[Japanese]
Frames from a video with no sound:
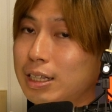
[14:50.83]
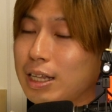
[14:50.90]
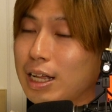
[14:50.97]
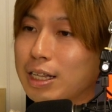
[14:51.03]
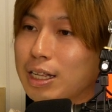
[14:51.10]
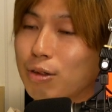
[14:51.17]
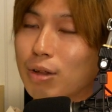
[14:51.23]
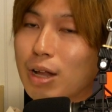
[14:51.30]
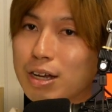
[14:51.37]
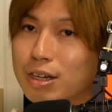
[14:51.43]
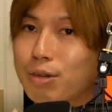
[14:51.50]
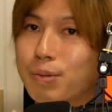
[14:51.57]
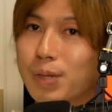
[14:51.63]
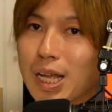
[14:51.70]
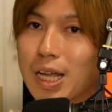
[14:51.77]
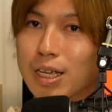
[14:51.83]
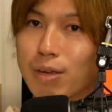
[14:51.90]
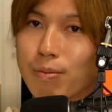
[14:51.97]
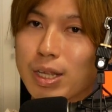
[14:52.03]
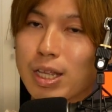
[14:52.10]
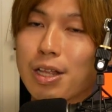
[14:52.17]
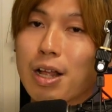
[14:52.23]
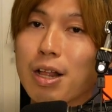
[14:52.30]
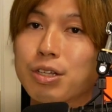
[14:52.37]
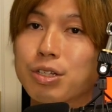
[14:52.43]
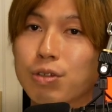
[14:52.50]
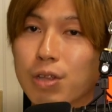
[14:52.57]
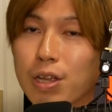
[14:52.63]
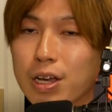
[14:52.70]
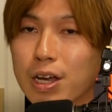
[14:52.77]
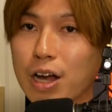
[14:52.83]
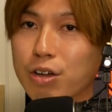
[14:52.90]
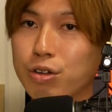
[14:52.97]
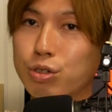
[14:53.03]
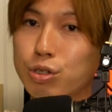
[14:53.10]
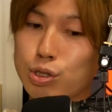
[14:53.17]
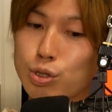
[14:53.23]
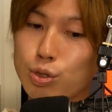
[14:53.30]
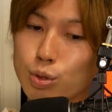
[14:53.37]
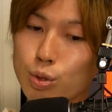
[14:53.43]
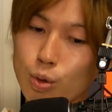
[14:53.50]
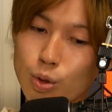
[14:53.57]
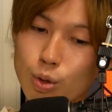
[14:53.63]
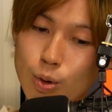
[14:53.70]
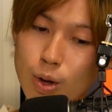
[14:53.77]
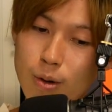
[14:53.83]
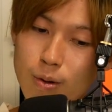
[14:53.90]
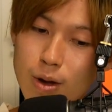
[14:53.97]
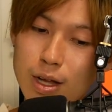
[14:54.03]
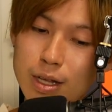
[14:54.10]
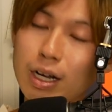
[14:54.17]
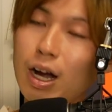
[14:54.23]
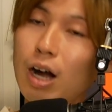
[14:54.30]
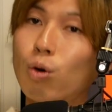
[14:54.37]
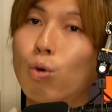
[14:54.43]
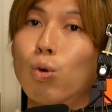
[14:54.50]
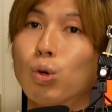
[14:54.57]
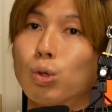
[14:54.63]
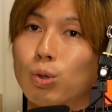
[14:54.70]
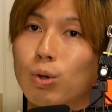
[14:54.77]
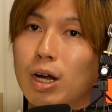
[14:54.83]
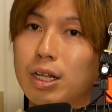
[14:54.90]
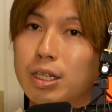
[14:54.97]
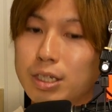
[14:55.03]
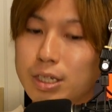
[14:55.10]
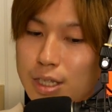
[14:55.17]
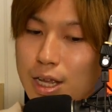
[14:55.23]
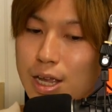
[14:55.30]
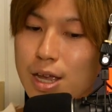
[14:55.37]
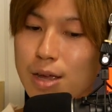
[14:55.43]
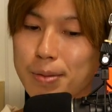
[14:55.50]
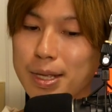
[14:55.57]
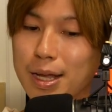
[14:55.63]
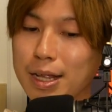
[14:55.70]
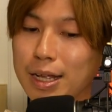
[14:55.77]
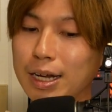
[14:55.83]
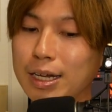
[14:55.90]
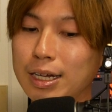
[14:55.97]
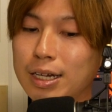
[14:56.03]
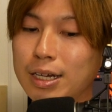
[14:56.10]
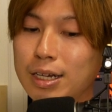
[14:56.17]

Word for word: なんだ、ランクみたいに決めてたらしくて、学術書とかはなんかこうとかにして、みたいな。